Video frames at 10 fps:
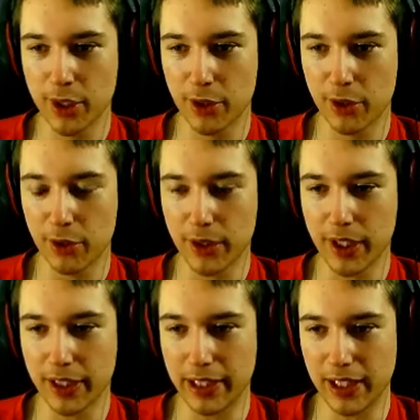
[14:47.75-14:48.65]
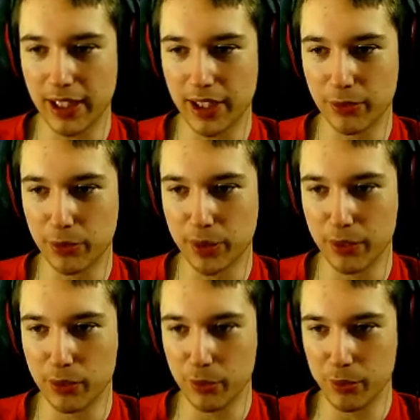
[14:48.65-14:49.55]
To je gra, tutaj
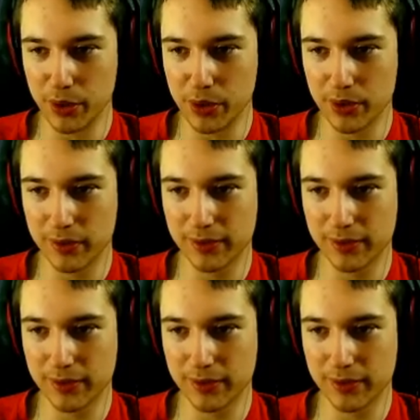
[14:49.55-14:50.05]
umisz.